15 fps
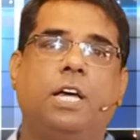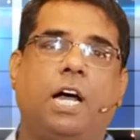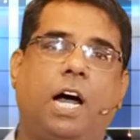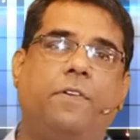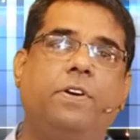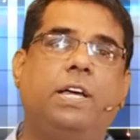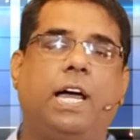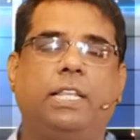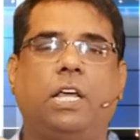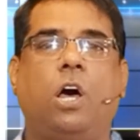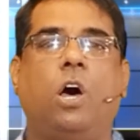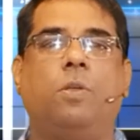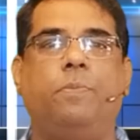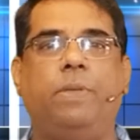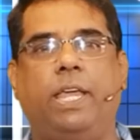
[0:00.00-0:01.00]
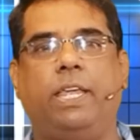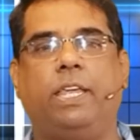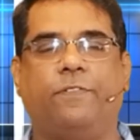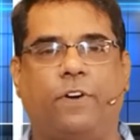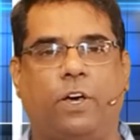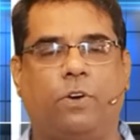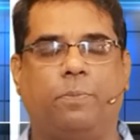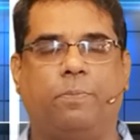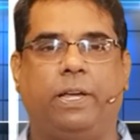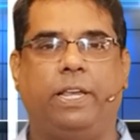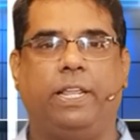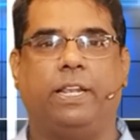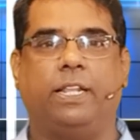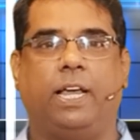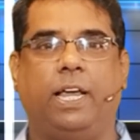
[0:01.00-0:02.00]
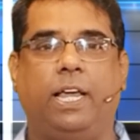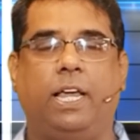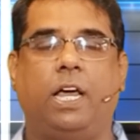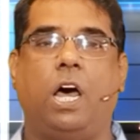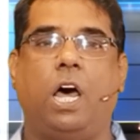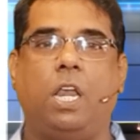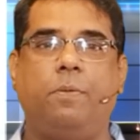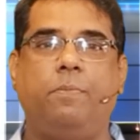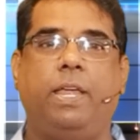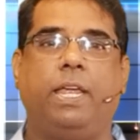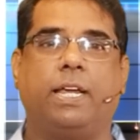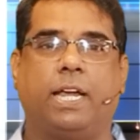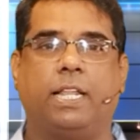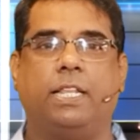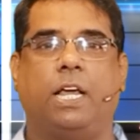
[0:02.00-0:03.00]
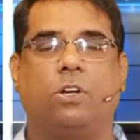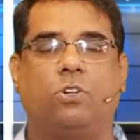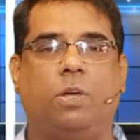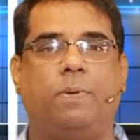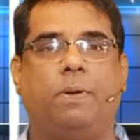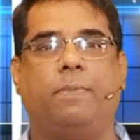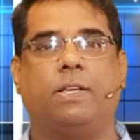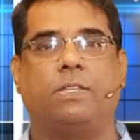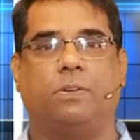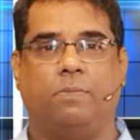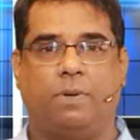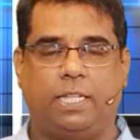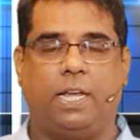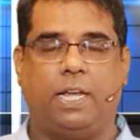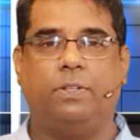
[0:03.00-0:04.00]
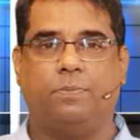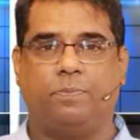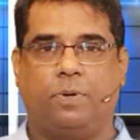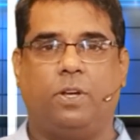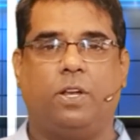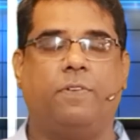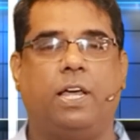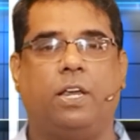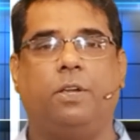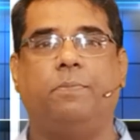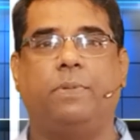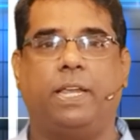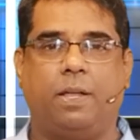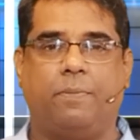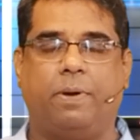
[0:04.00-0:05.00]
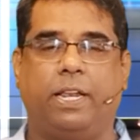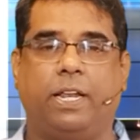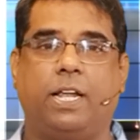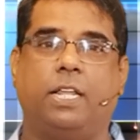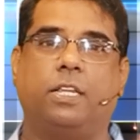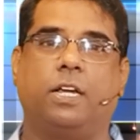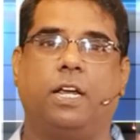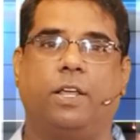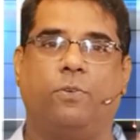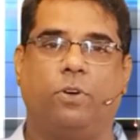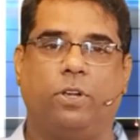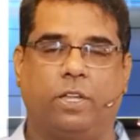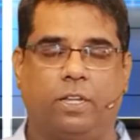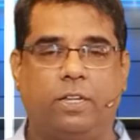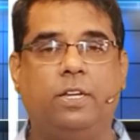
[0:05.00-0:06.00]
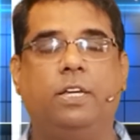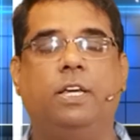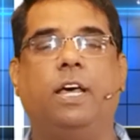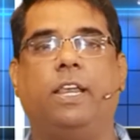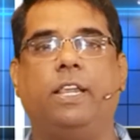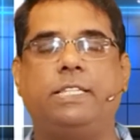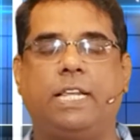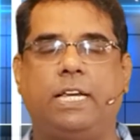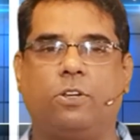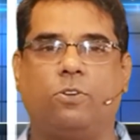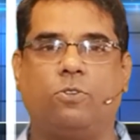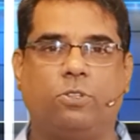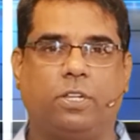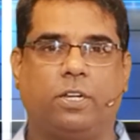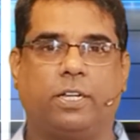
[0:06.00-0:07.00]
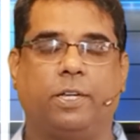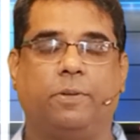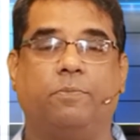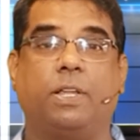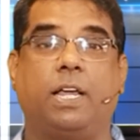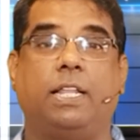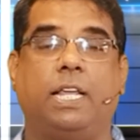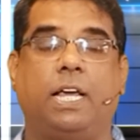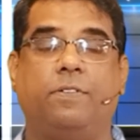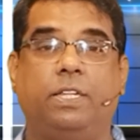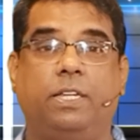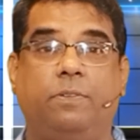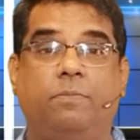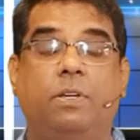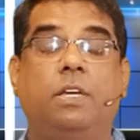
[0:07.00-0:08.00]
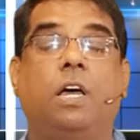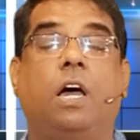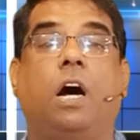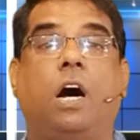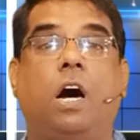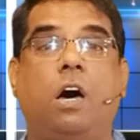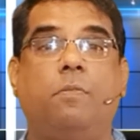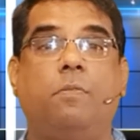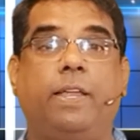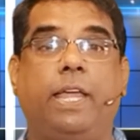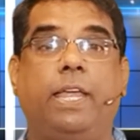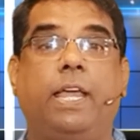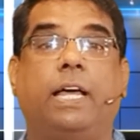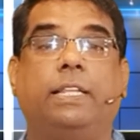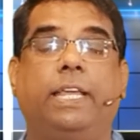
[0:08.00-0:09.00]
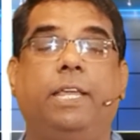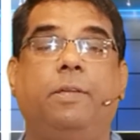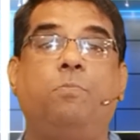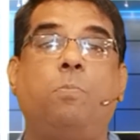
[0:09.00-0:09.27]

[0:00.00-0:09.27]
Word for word: அவங்க அதை ஆர்பிஐக்கு ஃபார்வர்ட் பண்ணியிருந்தாங்க ஆர்பிஐ கடந்த அக்டோபர் மாதம் அதாவது போன வாரம் என்ன பண்ணியிருக்கு அதுக்கான ஒரு ரிசல்ட் கொடுத்துருக்கு அதாவது ஆர்பிஐ அதை